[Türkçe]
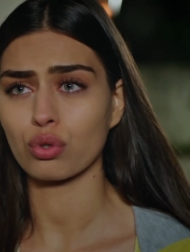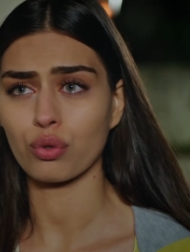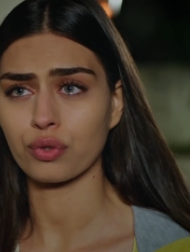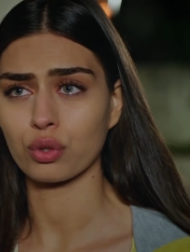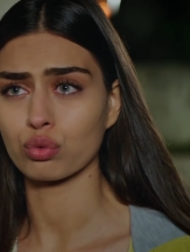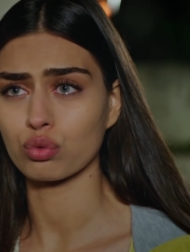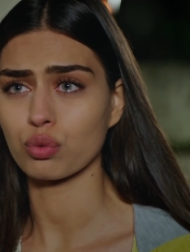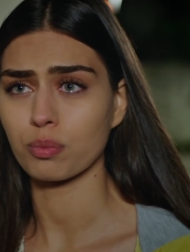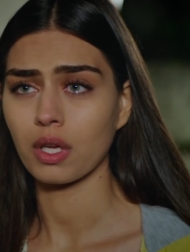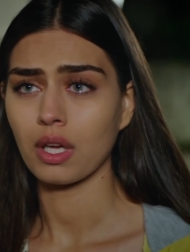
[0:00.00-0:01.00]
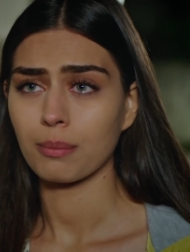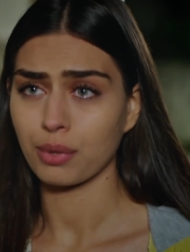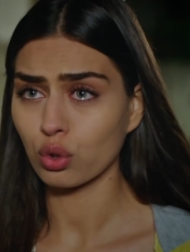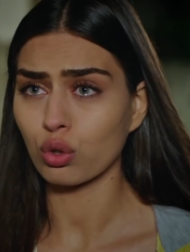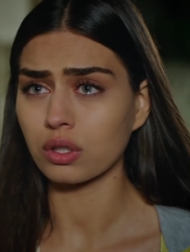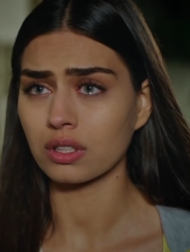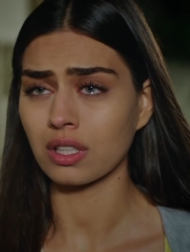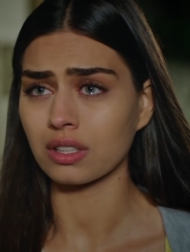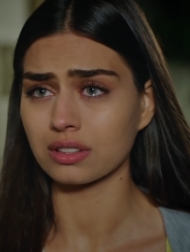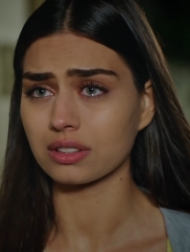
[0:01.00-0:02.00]
bütün öfkeni unutup beni
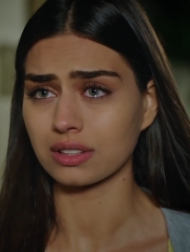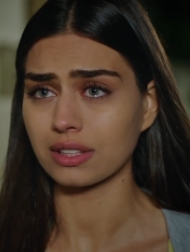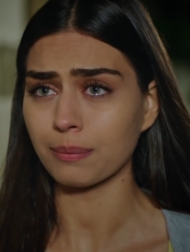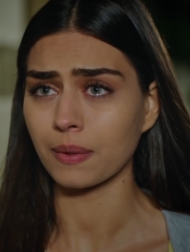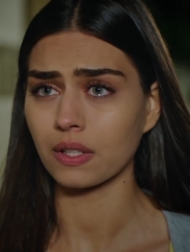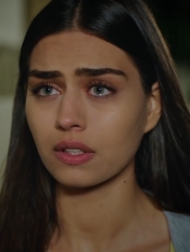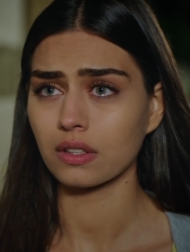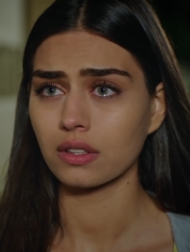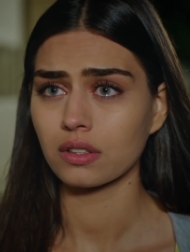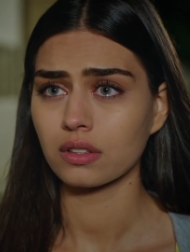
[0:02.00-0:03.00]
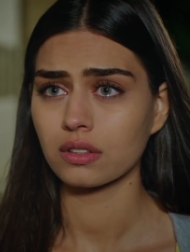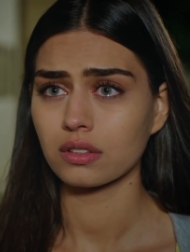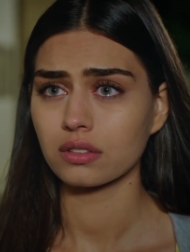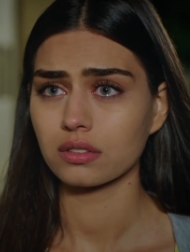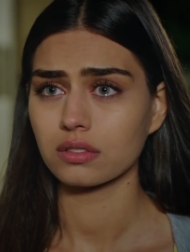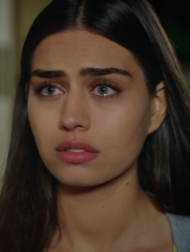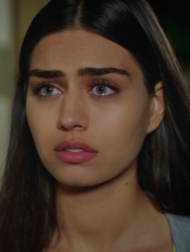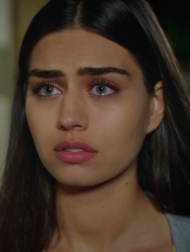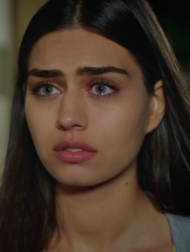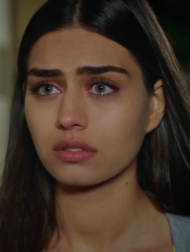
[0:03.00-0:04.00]
kollarına alırdın değil mi? Bu yüzden mi sustun
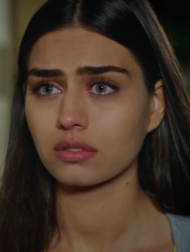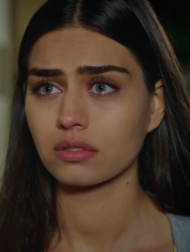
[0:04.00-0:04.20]
Nur?